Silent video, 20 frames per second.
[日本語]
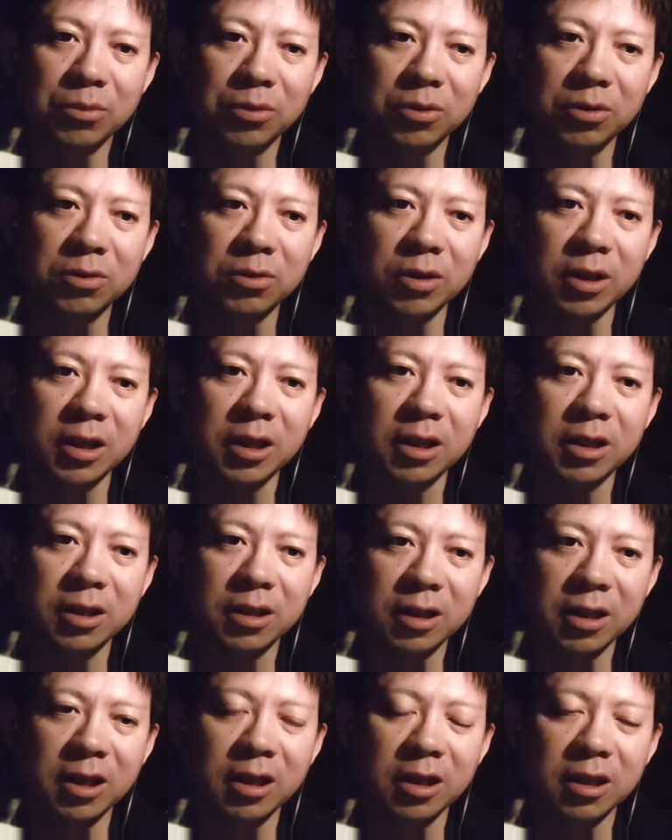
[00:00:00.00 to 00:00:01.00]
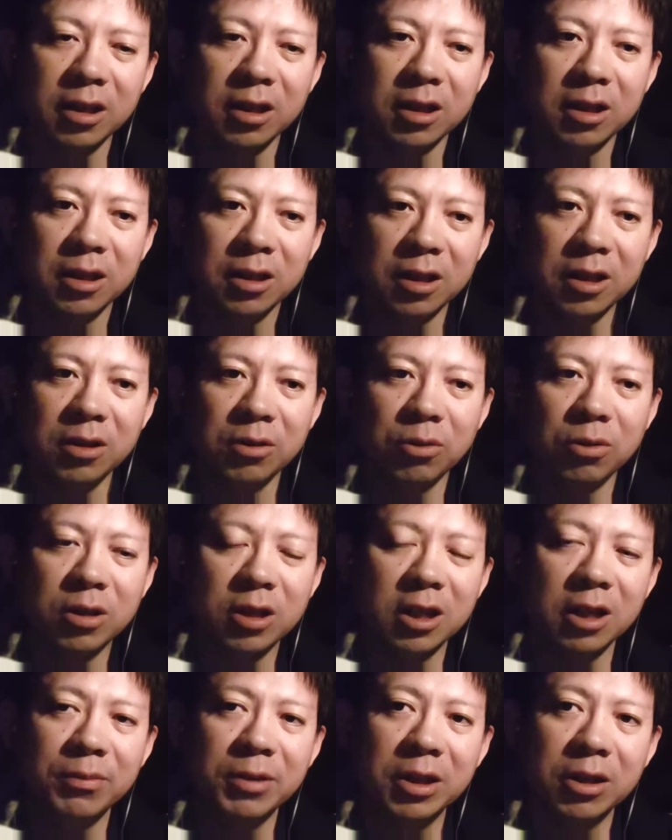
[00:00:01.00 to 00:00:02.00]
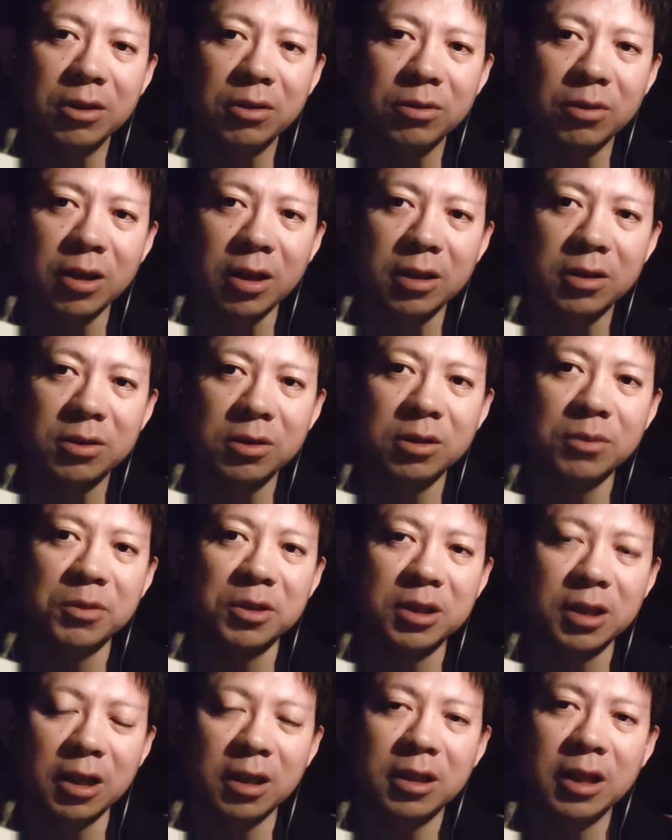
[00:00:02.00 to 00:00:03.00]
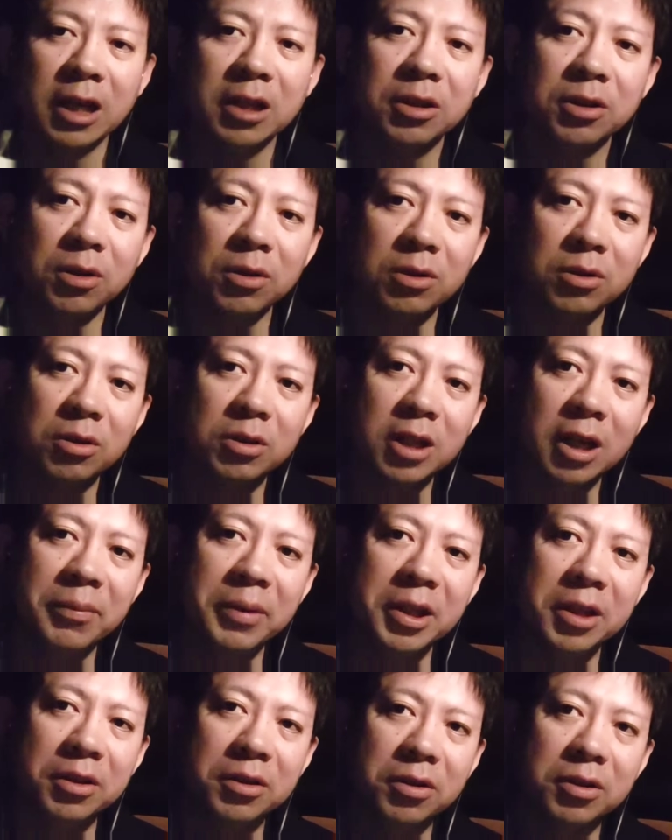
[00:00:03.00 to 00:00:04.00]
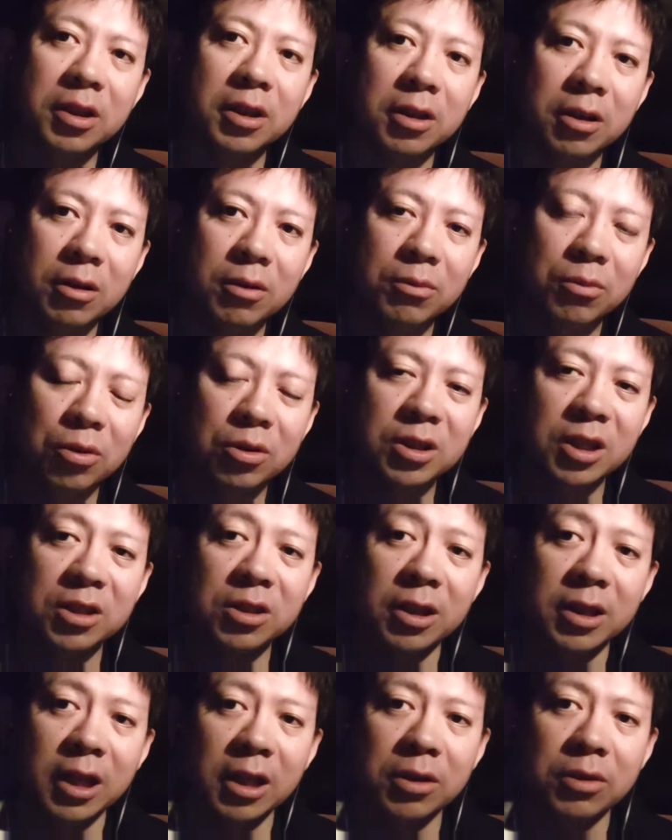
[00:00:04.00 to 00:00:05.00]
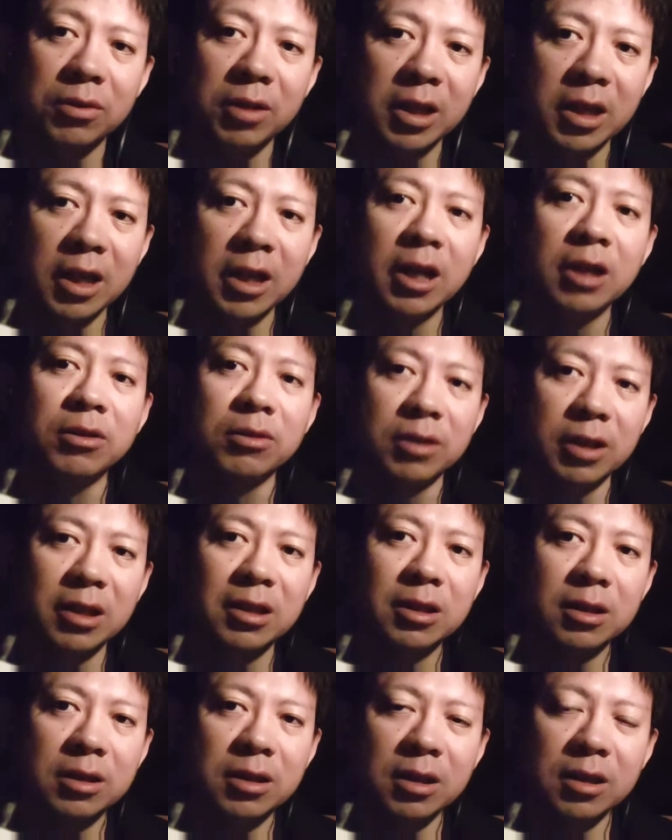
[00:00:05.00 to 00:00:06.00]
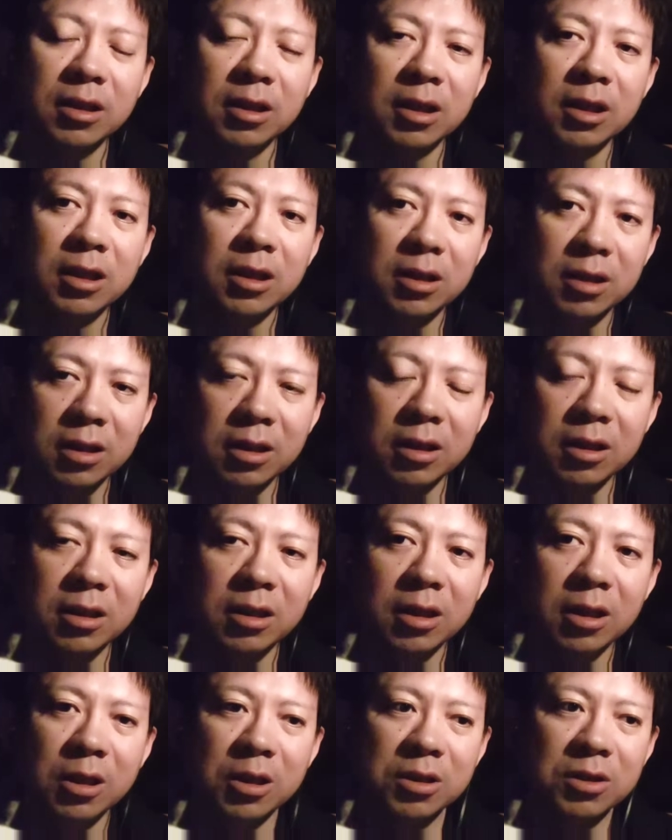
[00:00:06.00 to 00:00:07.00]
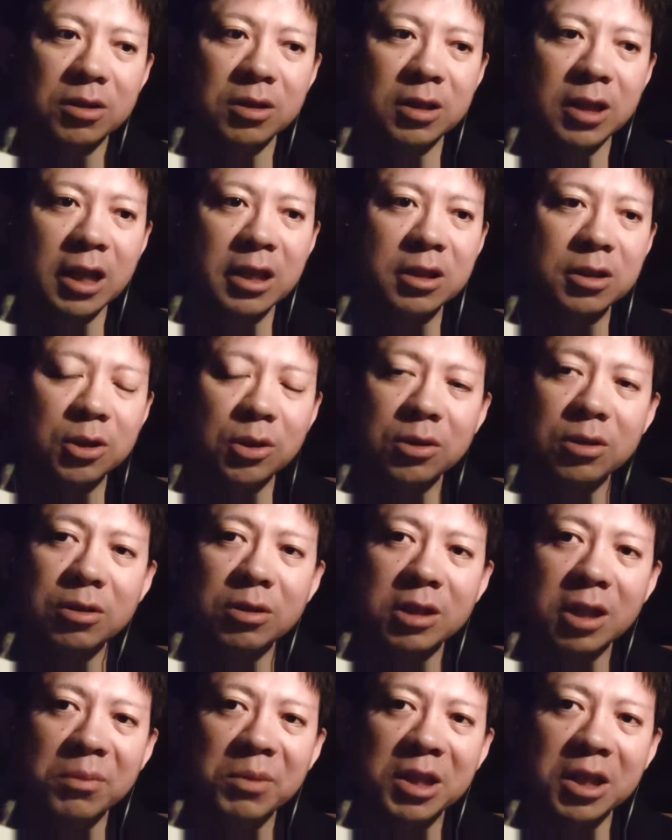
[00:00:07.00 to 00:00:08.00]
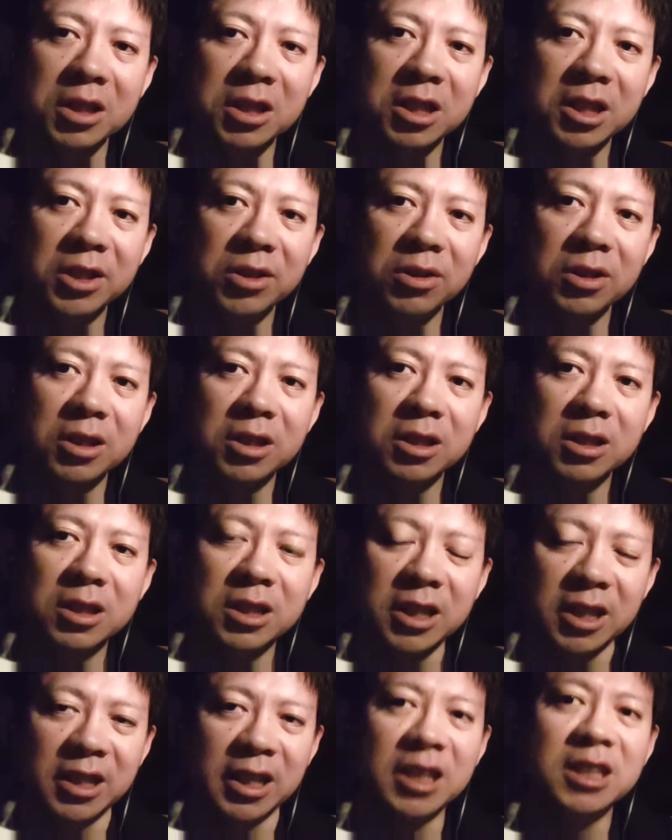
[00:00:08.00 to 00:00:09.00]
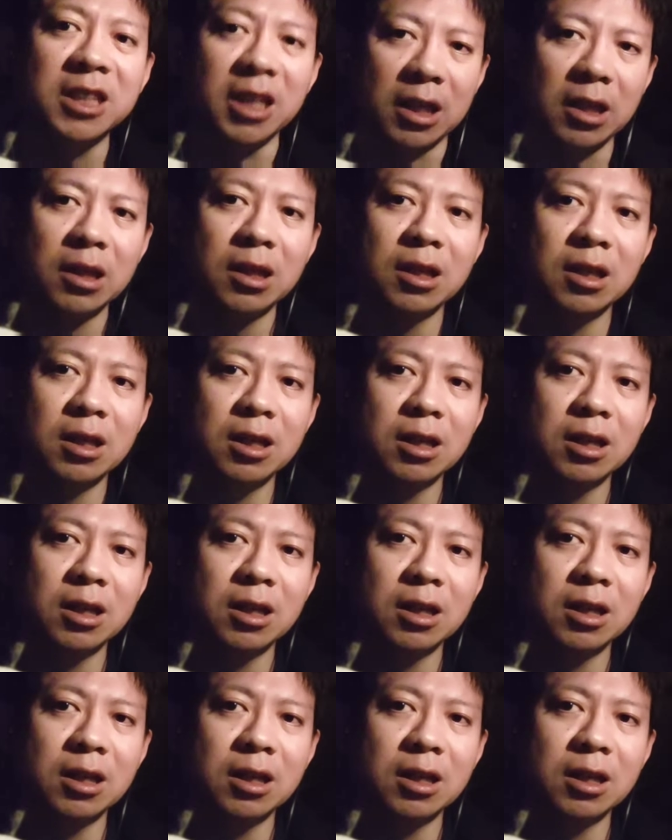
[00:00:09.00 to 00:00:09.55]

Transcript: ものとかだって、ね、6回目とかそういうのもさ、納得のためにって言ってんだよ。僕たちは納得いかないのでって言って。ええ、納得のためで治療費じゃないじゃん。